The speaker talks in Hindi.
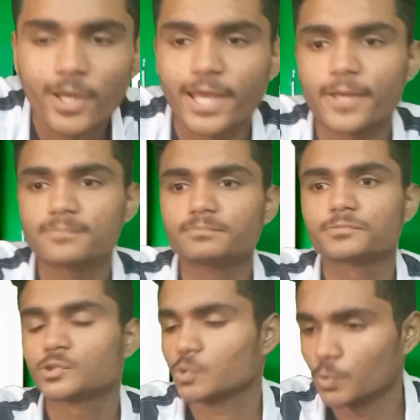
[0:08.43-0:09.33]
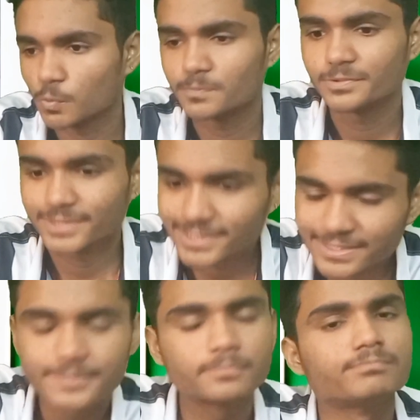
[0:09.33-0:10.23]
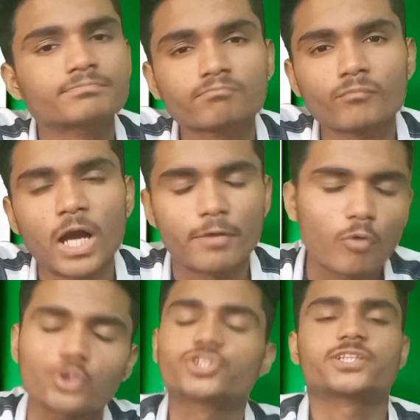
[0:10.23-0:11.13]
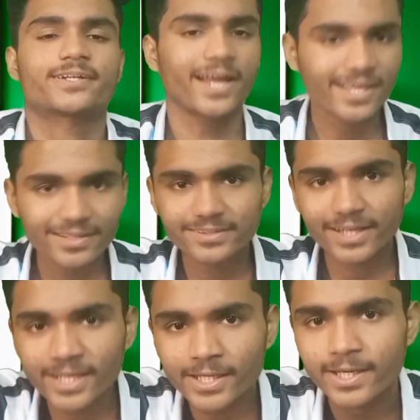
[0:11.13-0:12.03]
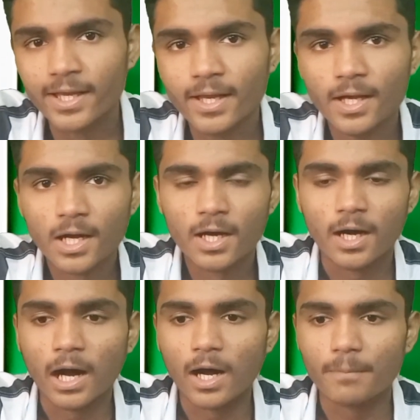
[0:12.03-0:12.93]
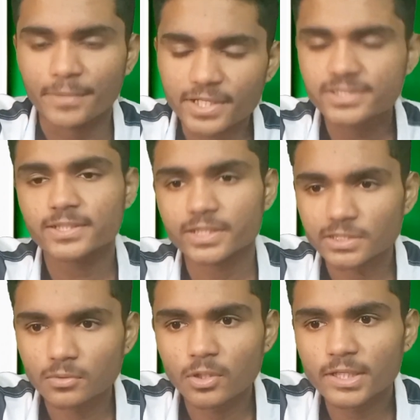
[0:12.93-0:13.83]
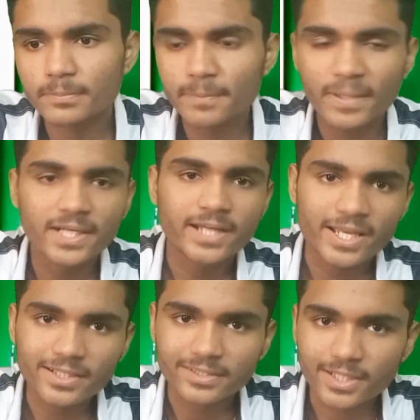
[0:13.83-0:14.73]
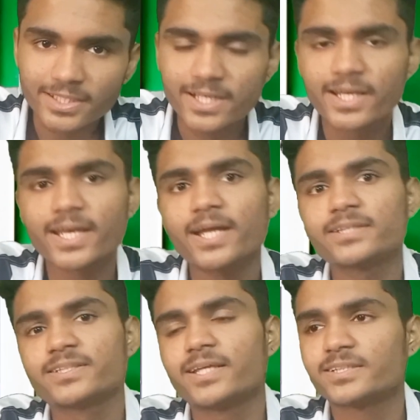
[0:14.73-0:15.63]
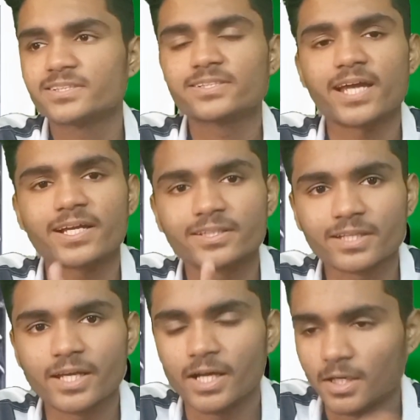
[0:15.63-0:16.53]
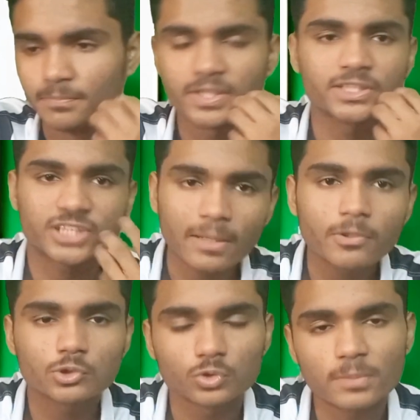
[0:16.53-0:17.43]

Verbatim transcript: ओके सो यस आई वॉच टाइगर थ्री मेरे साथ ऐसा हुआ कि मैं पहले टाइगर थ्री देखने गया एंड देन जैसी टाइगर थ्री मेरा शाम का